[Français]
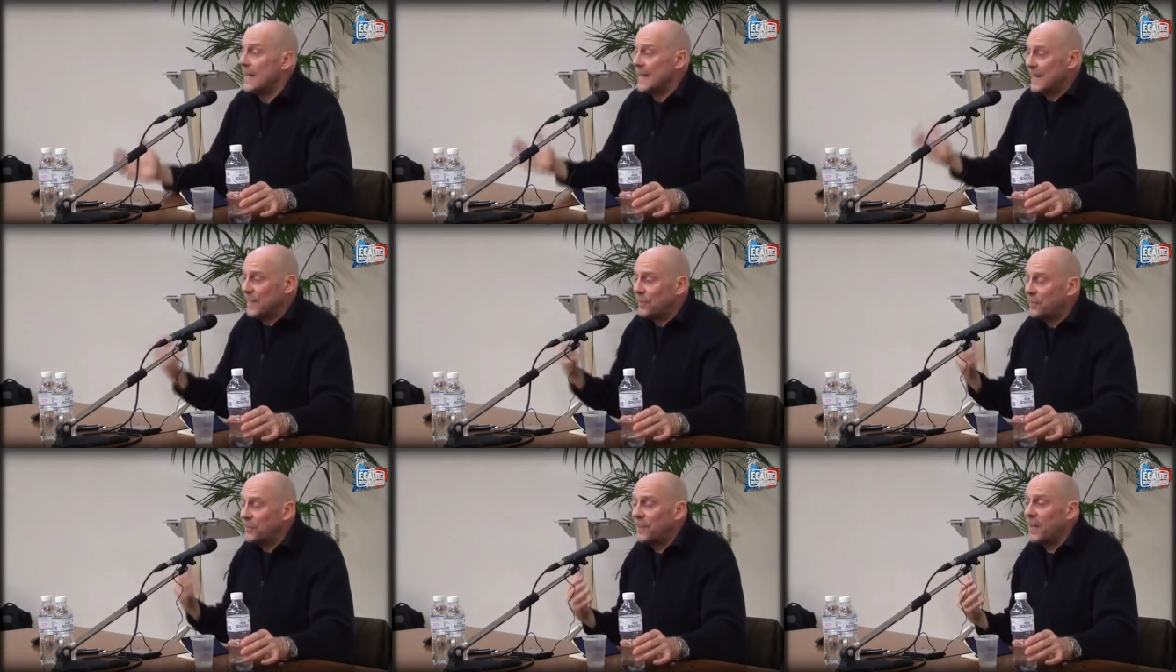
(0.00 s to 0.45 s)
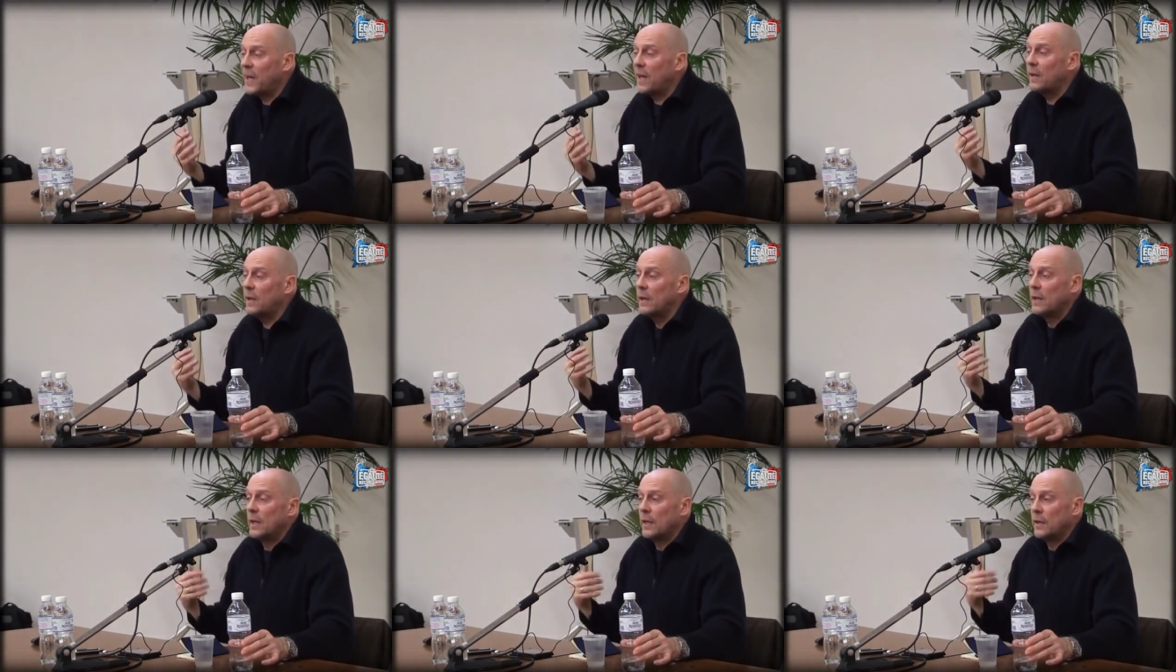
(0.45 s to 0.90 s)
Et
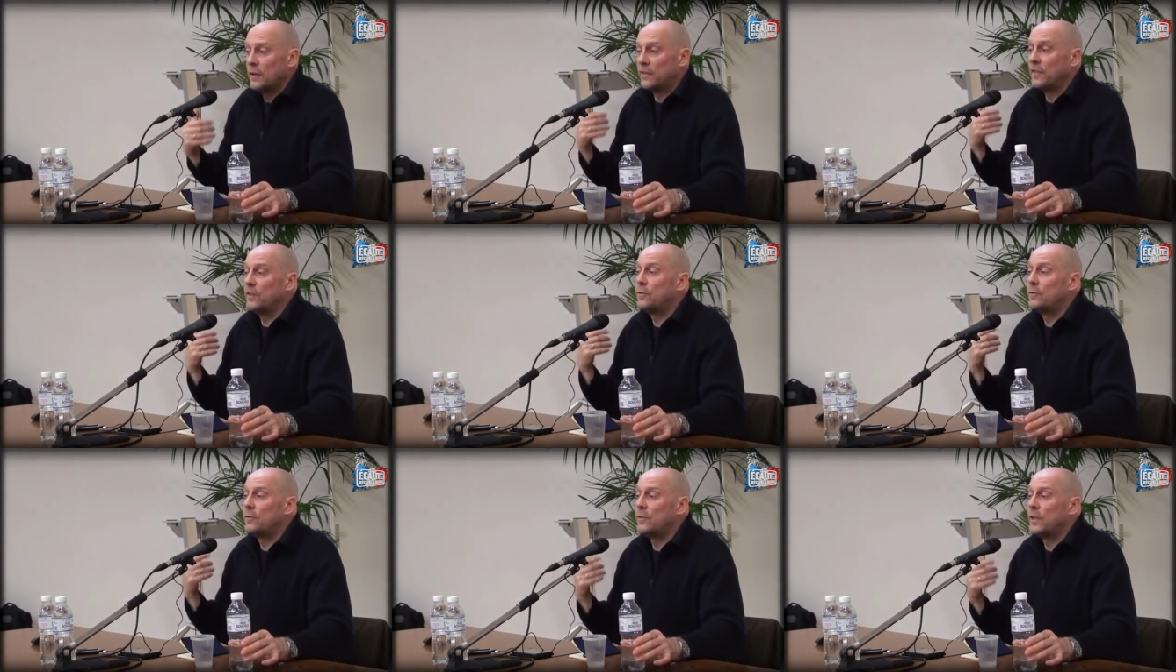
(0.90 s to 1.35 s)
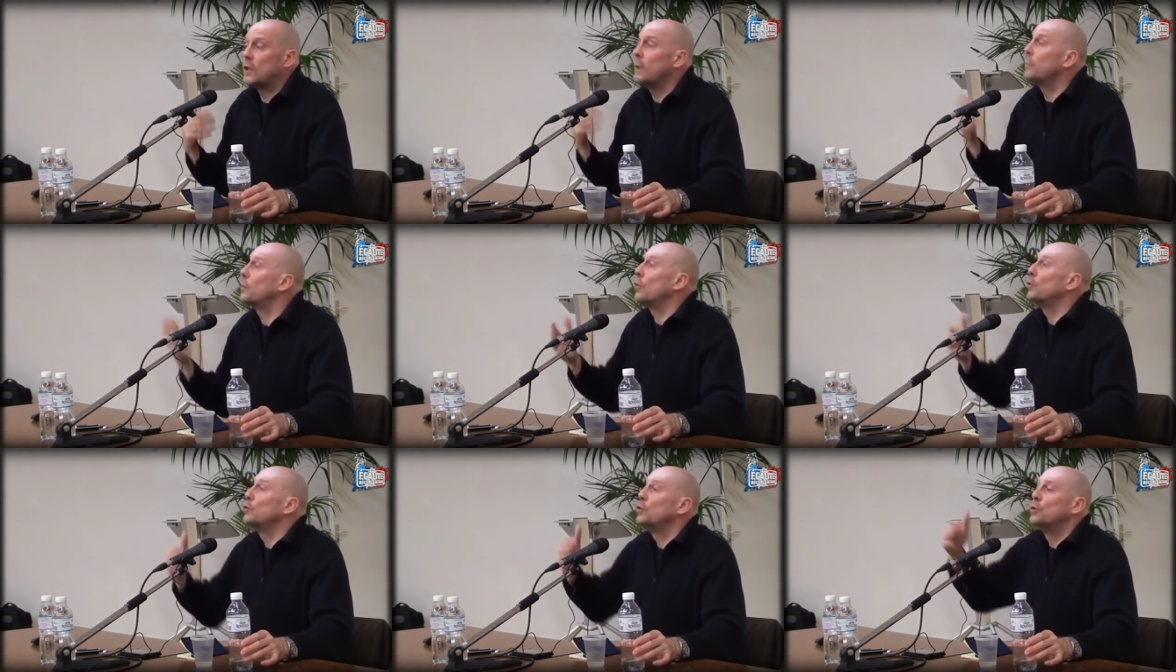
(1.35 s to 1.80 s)
ça, c'est comme
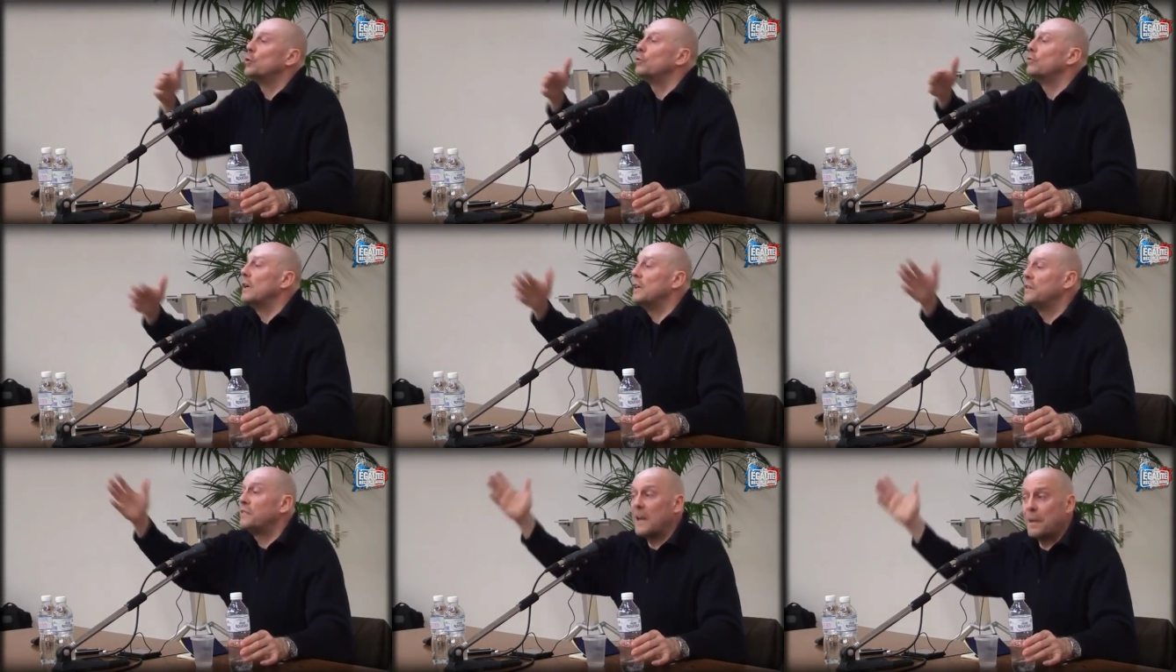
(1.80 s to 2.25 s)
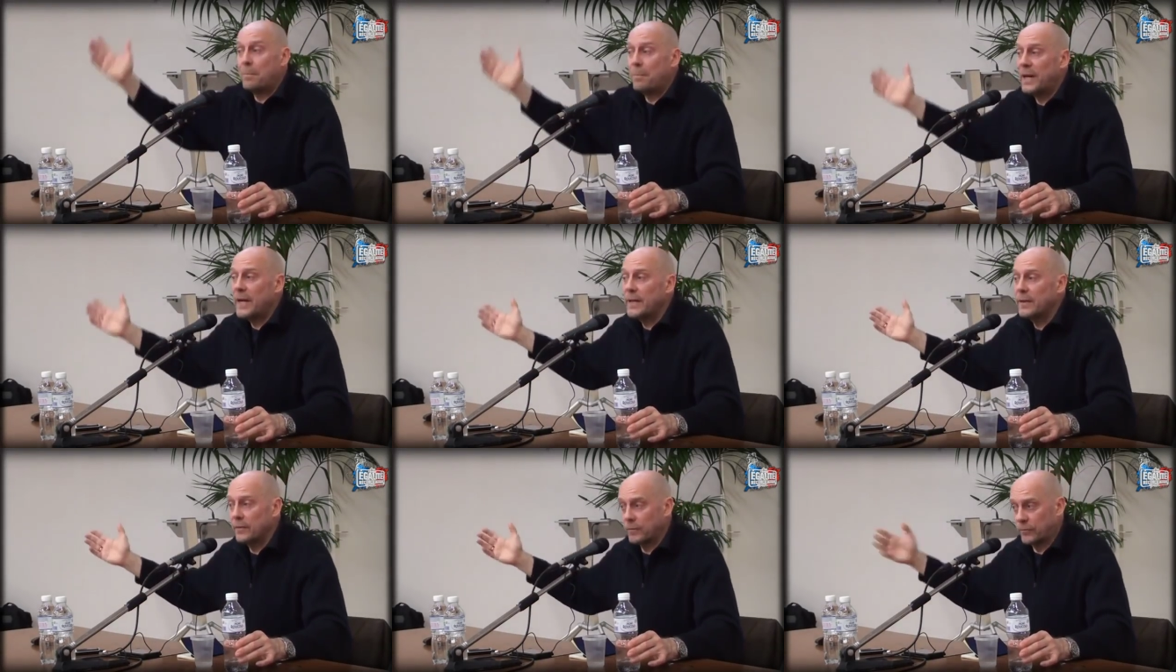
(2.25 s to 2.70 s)
quand Dieudo voit les salles
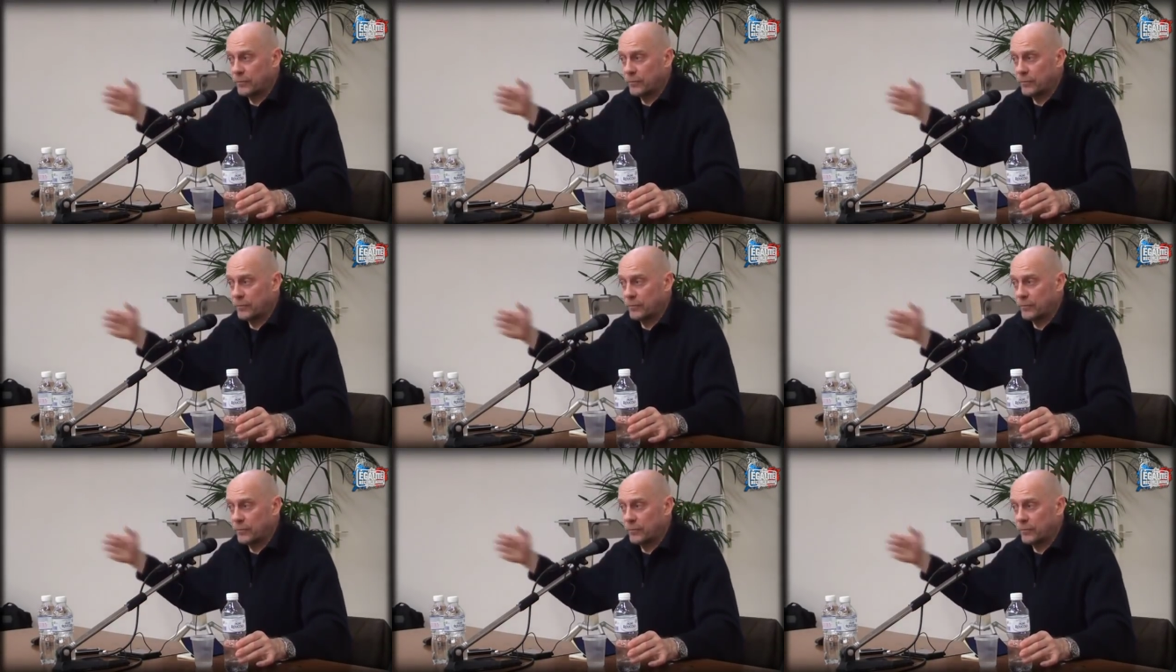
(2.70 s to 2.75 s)
pleines,